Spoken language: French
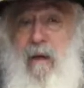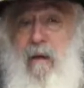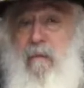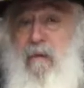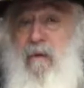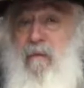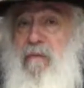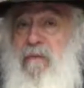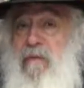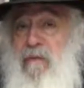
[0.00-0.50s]

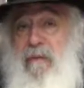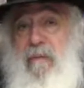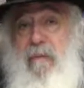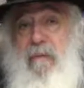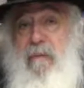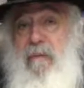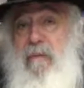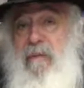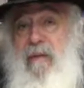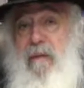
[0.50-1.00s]
Mais vous savez,
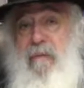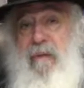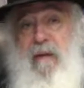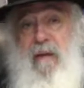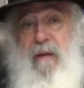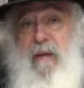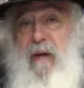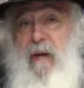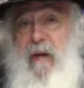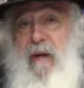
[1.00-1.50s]
mes,
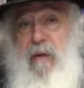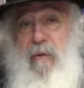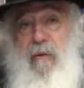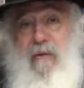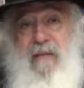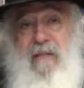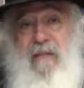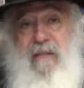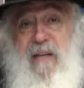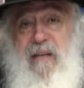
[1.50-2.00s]
amis,
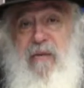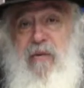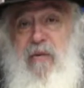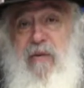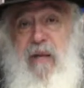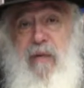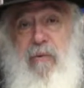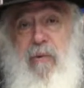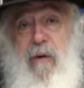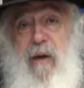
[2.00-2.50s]
lorsqu'il s'agit de
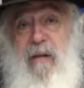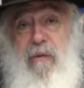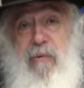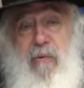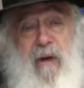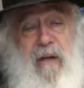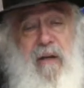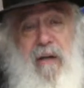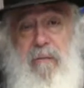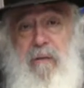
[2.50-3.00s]
la Torah, la
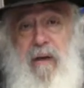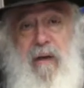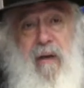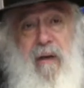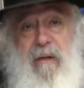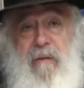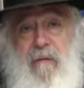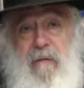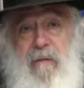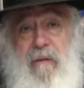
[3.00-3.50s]
Torah n'est pas
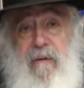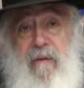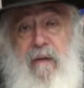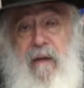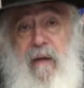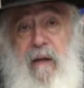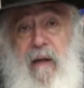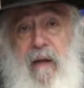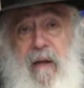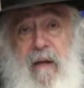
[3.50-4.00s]
gratuite.
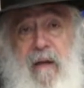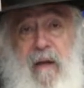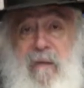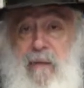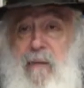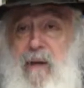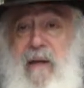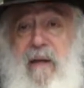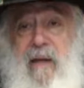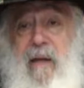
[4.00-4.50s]
La
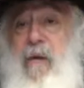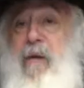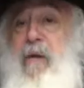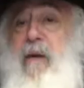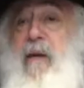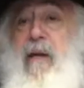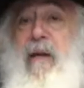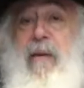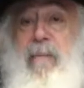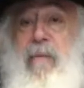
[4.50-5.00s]
Torah, elle est,
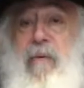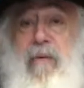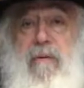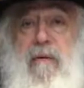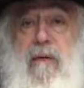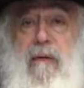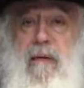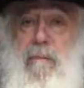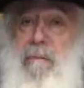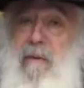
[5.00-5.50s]
elle est
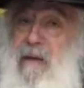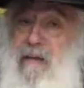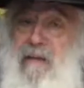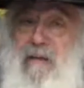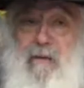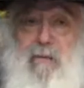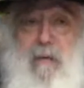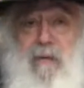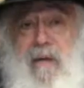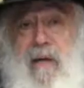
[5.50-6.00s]
posée, mais c'est
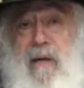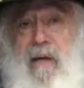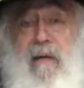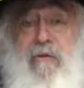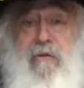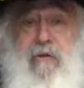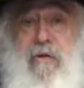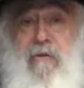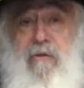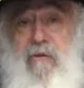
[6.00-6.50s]
à toi d'aller la
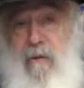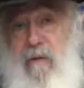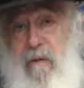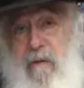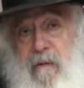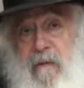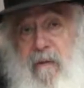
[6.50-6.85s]
chercher.